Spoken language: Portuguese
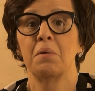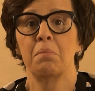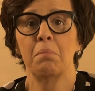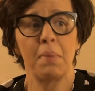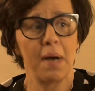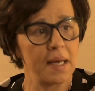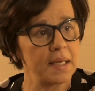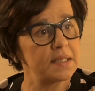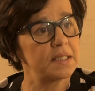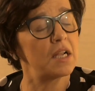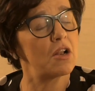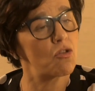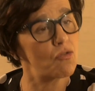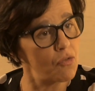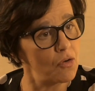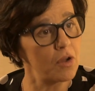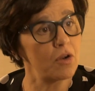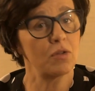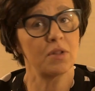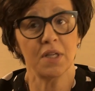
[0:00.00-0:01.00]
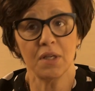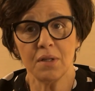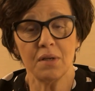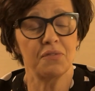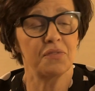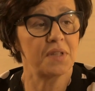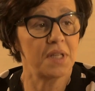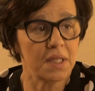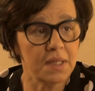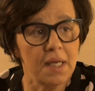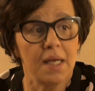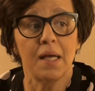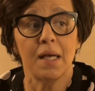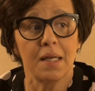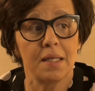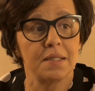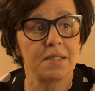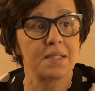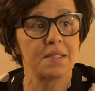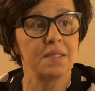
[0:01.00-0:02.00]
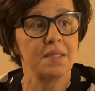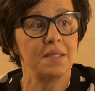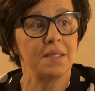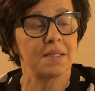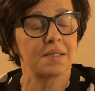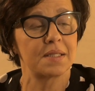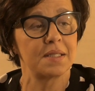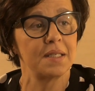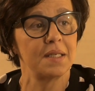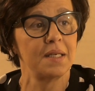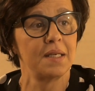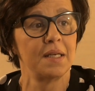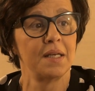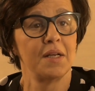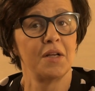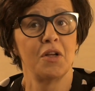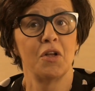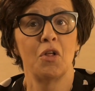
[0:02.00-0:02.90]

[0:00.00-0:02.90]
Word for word: Mas eles foram tendo a vida deles e assim,